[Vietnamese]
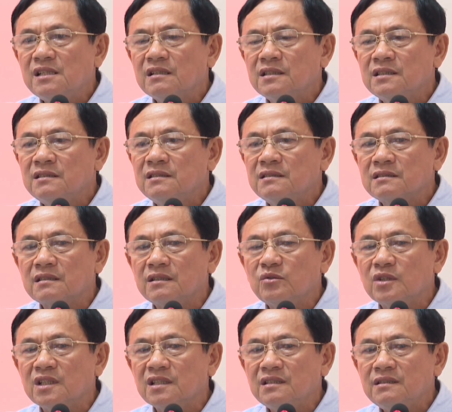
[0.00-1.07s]
nhằm tiếp tục nâng
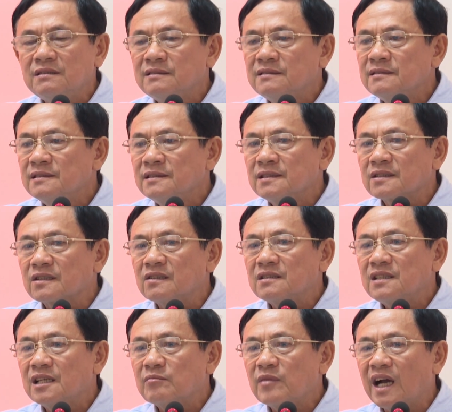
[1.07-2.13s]
cao nhận thức, trách
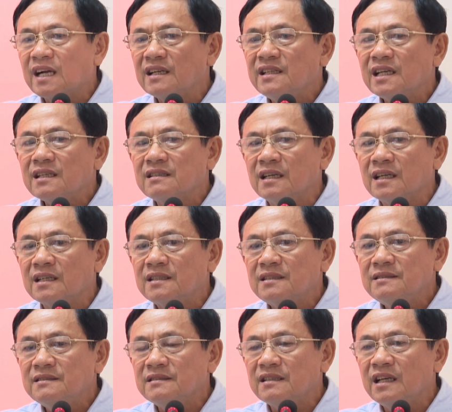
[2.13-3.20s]
nhiệm và hiệu lực hiệu quả
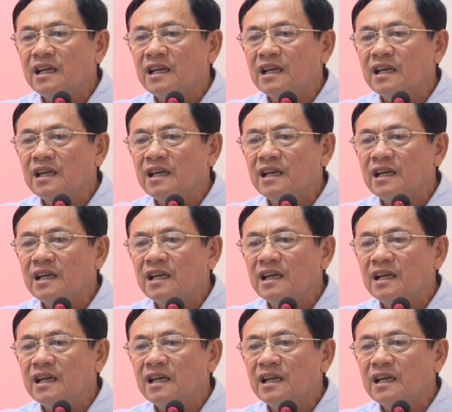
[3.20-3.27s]
công